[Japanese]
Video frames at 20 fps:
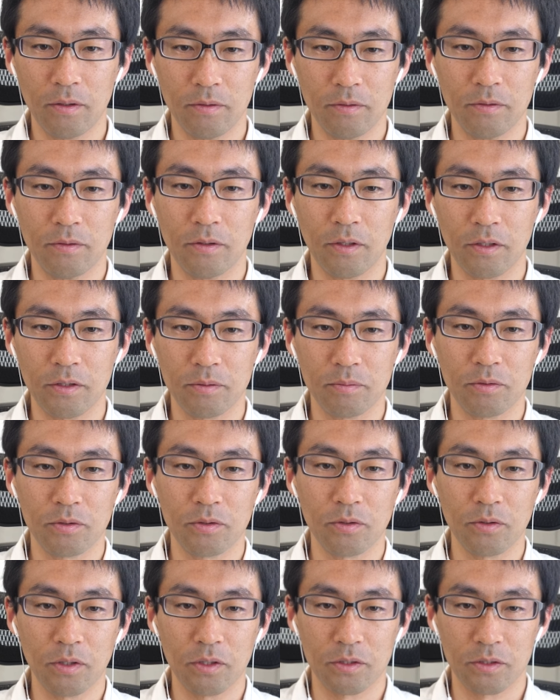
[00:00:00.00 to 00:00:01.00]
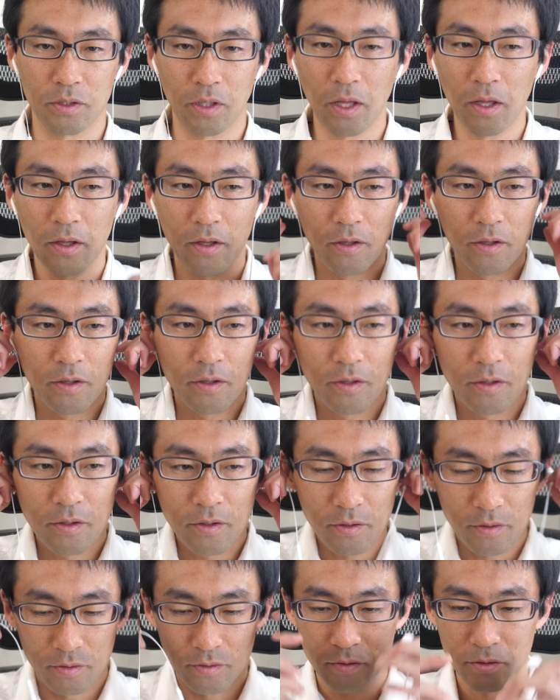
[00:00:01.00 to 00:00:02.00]
うん大丈夫そうですね。
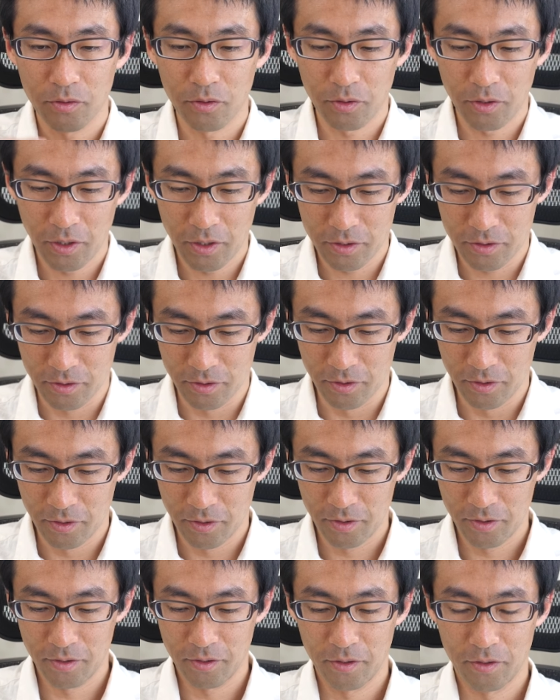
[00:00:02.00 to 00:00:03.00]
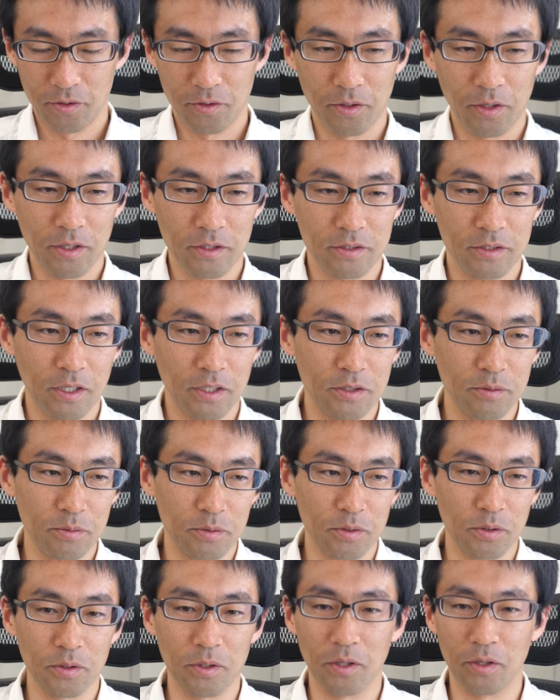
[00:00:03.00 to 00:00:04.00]
うんとりあえずとりあえず大丈夫
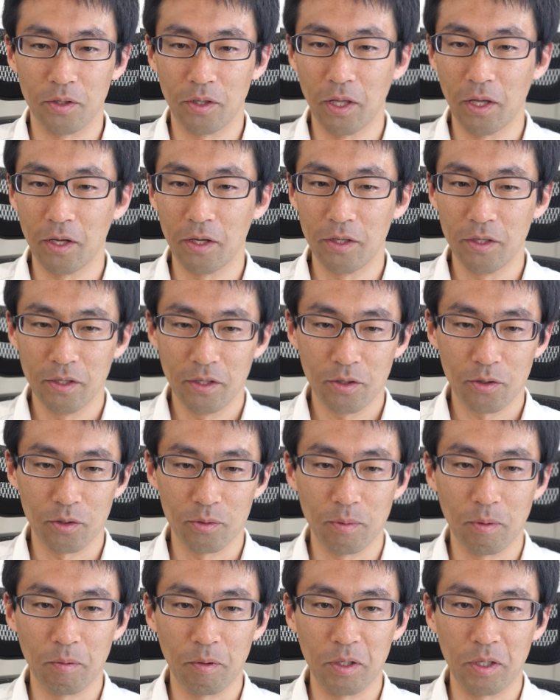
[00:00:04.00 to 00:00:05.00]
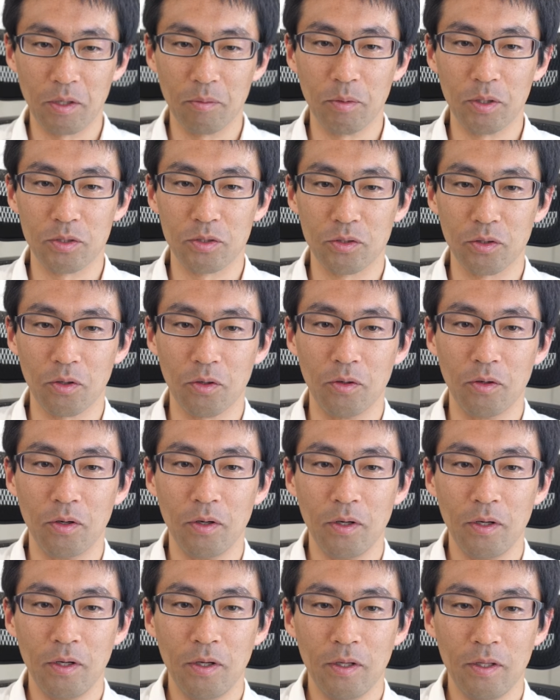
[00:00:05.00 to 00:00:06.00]
そうなので。このままいきましょ
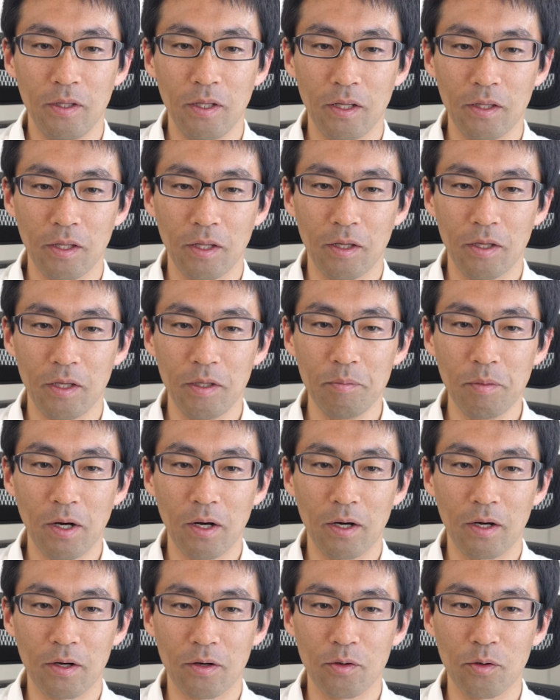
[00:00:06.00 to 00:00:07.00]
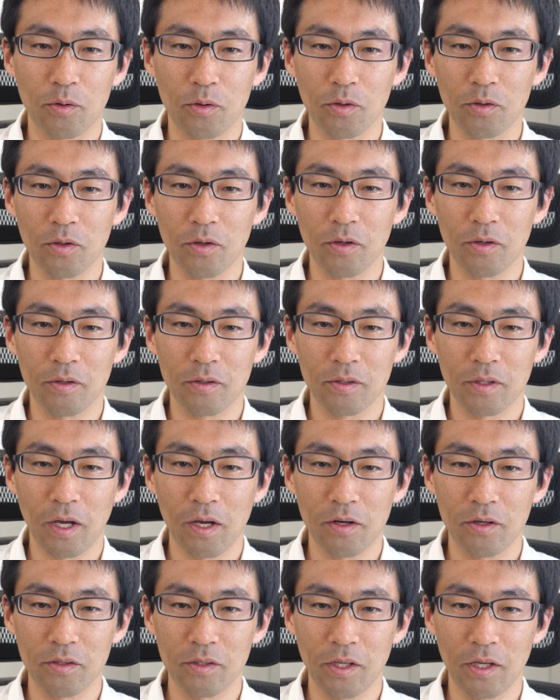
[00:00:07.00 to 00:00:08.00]
う。なんで今ここの
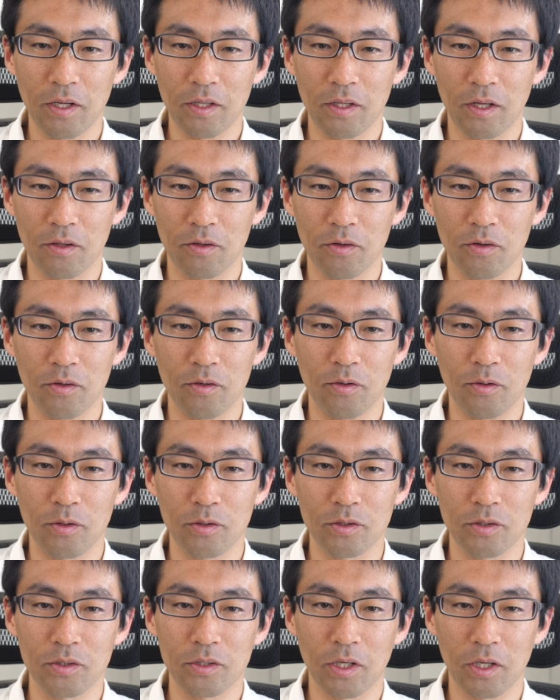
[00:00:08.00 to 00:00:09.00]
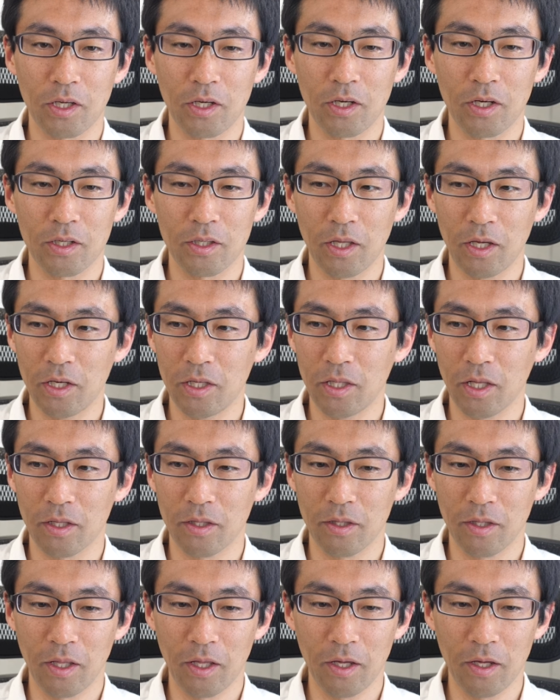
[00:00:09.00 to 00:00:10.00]
タイルデータの保存先ができた
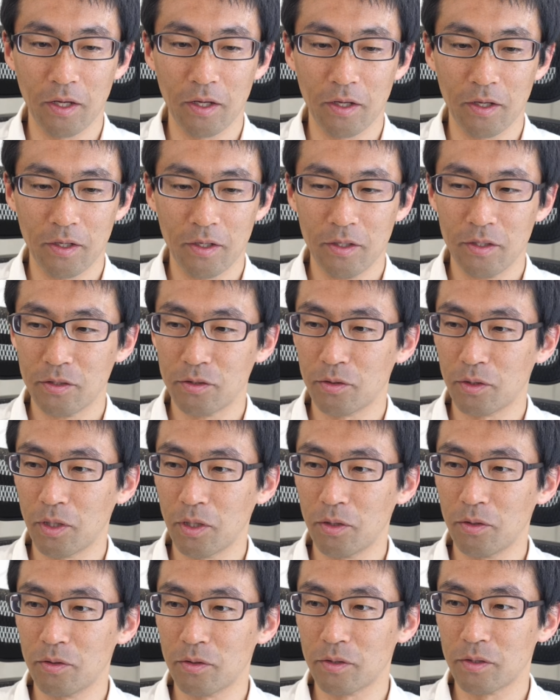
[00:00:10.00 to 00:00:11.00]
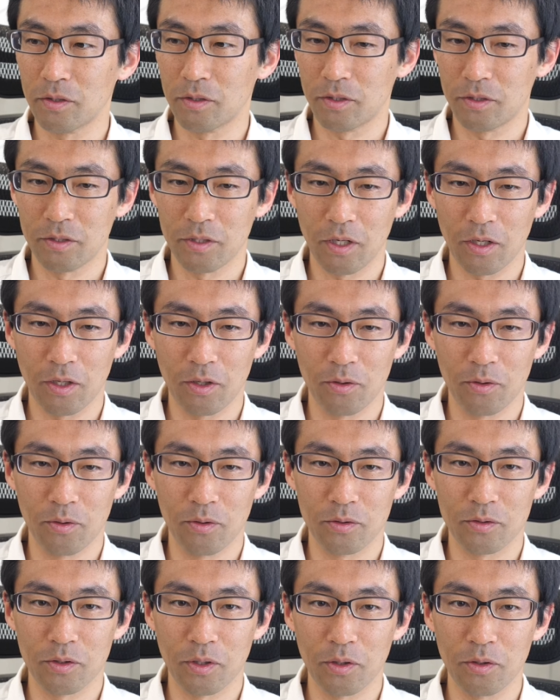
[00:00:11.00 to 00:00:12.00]
んでそれの作
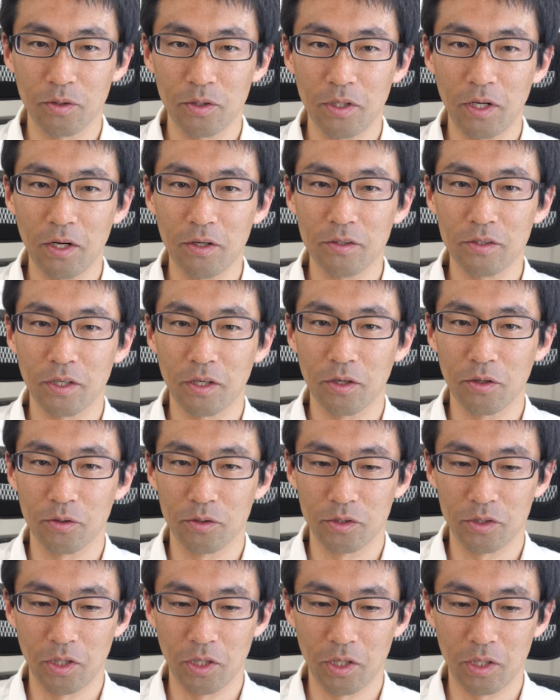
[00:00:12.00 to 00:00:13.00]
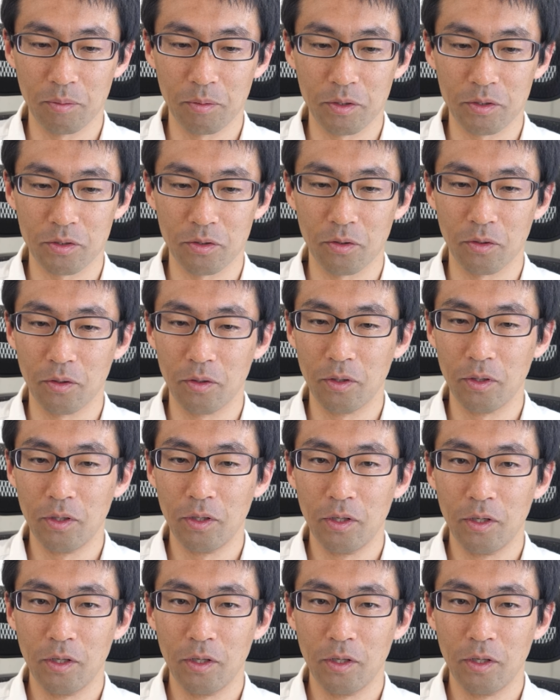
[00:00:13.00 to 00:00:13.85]
業それを入れる作業をしていきましょう。